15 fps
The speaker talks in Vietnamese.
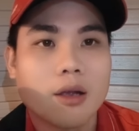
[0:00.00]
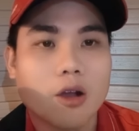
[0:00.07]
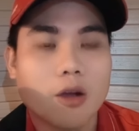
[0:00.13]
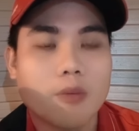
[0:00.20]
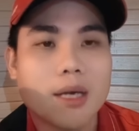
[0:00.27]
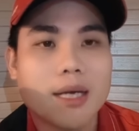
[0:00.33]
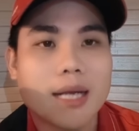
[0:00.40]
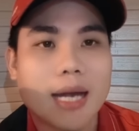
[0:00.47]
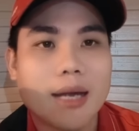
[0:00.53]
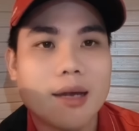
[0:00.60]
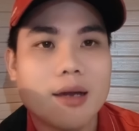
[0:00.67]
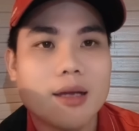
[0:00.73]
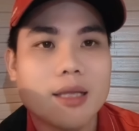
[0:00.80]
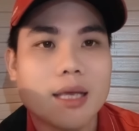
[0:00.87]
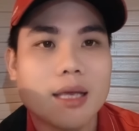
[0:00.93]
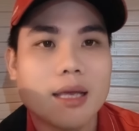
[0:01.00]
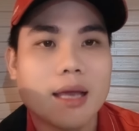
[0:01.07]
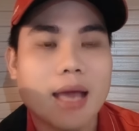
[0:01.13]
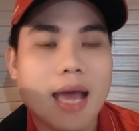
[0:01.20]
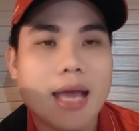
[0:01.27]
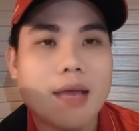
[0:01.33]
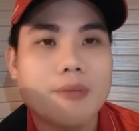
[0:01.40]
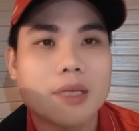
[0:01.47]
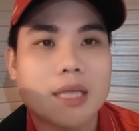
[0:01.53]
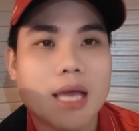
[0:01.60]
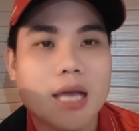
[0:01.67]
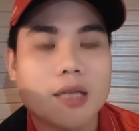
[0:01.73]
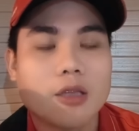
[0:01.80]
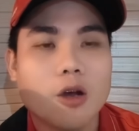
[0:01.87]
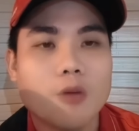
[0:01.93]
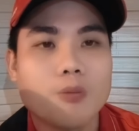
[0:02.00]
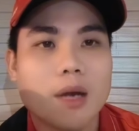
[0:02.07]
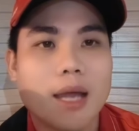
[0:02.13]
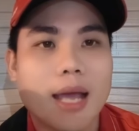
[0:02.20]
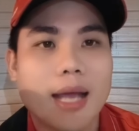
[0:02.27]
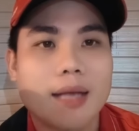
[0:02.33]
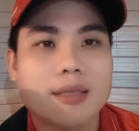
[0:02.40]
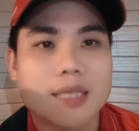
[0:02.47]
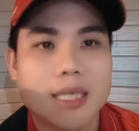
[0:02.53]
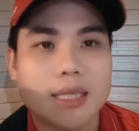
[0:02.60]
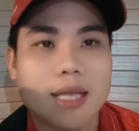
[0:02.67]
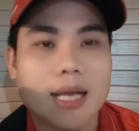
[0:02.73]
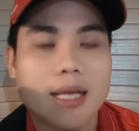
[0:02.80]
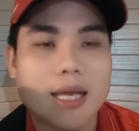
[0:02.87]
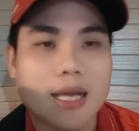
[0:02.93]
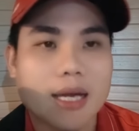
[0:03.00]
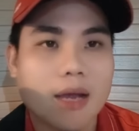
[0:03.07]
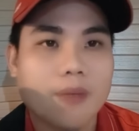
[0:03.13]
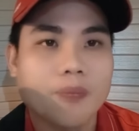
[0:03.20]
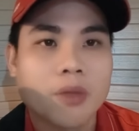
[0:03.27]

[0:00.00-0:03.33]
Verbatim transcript: còn bên cạnh đó thì ai mà thề thốt là ăn xịt ăn gì đó